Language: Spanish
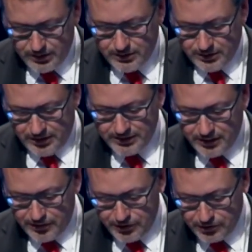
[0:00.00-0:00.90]
En esta
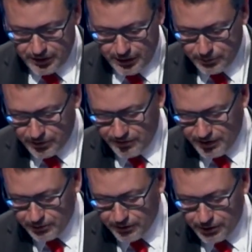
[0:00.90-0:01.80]
edición queremos
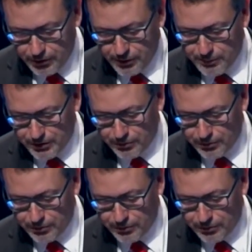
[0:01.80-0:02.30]
hacer un reconocimiento